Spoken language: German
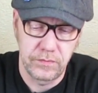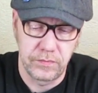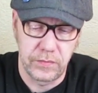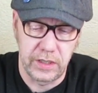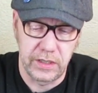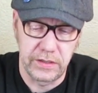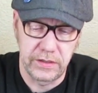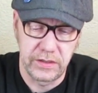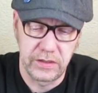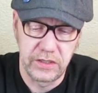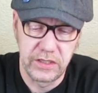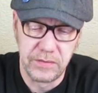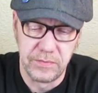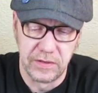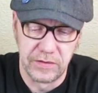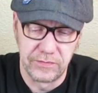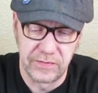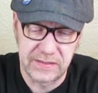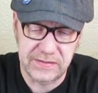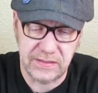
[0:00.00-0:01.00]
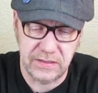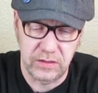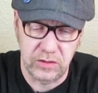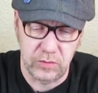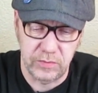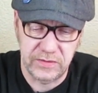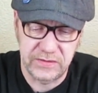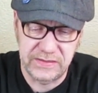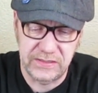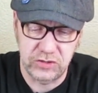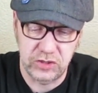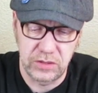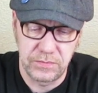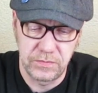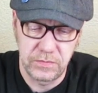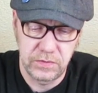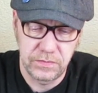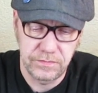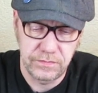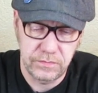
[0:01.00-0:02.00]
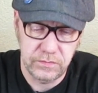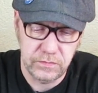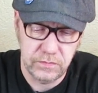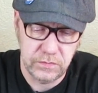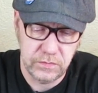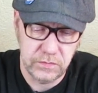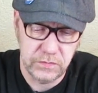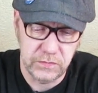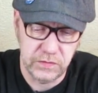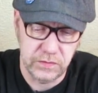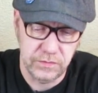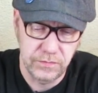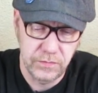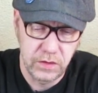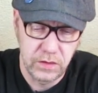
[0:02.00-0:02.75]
Bei He-Man war es, glaube ich, sehr schlimm. So.